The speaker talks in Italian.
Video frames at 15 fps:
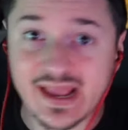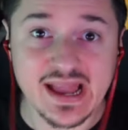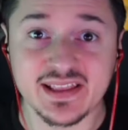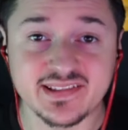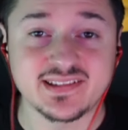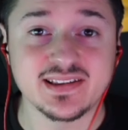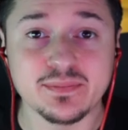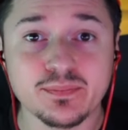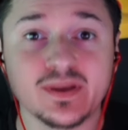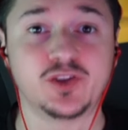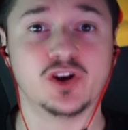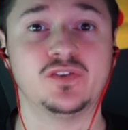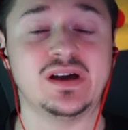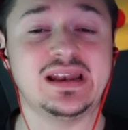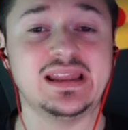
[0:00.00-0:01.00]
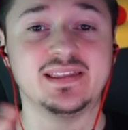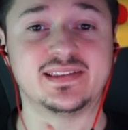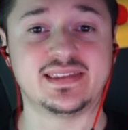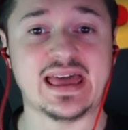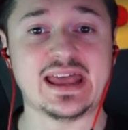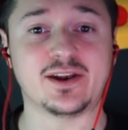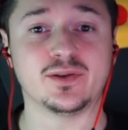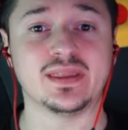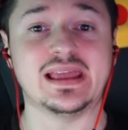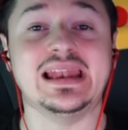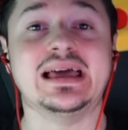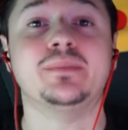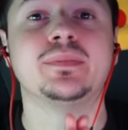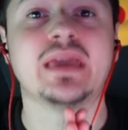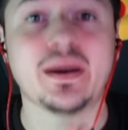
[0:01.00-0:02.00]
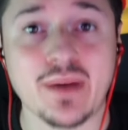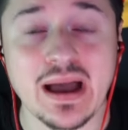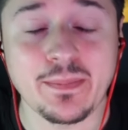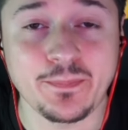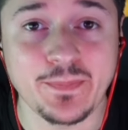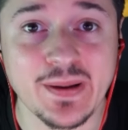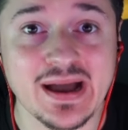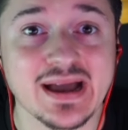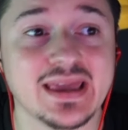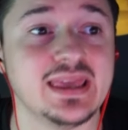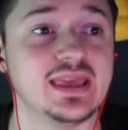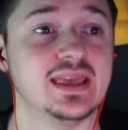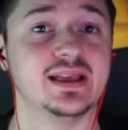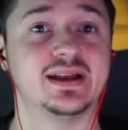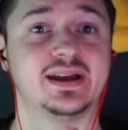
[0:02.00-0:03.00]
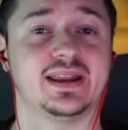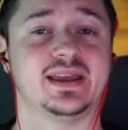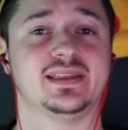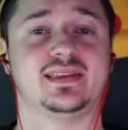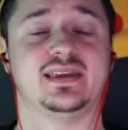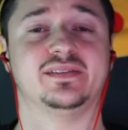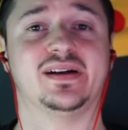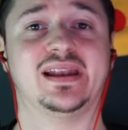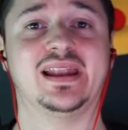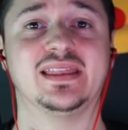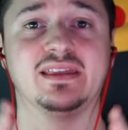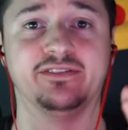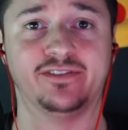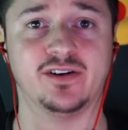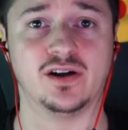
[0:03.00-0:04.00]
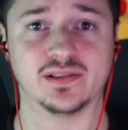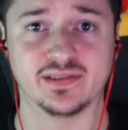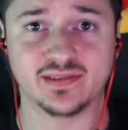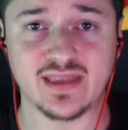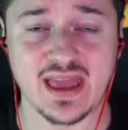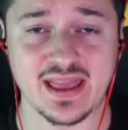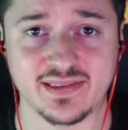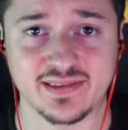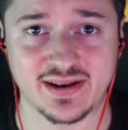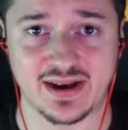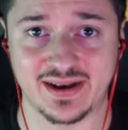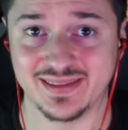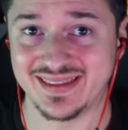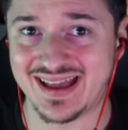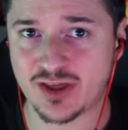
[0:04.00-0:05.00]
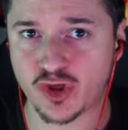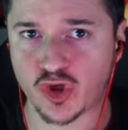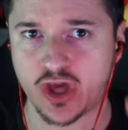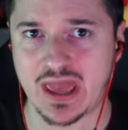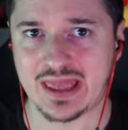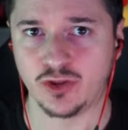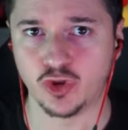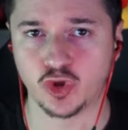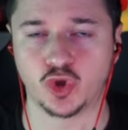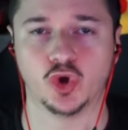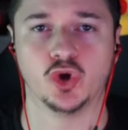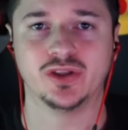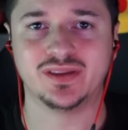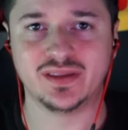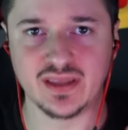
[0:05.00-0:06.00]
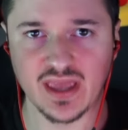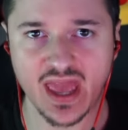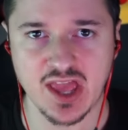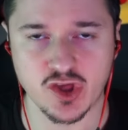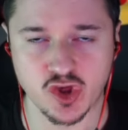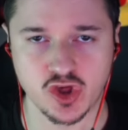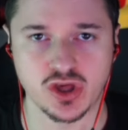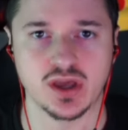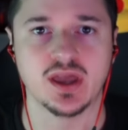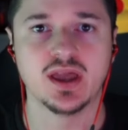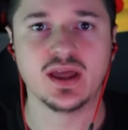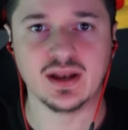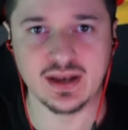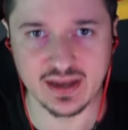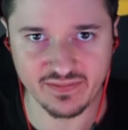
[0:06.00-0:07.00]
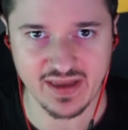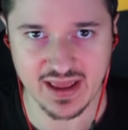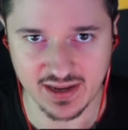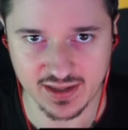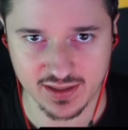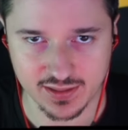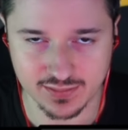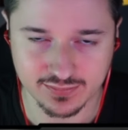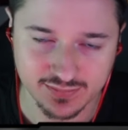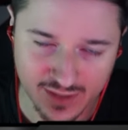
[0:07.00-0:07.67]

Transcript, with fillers: Ragazzi, mi trovo all'interno della mia mappa in creativa, la default Death Run da 110 livelli.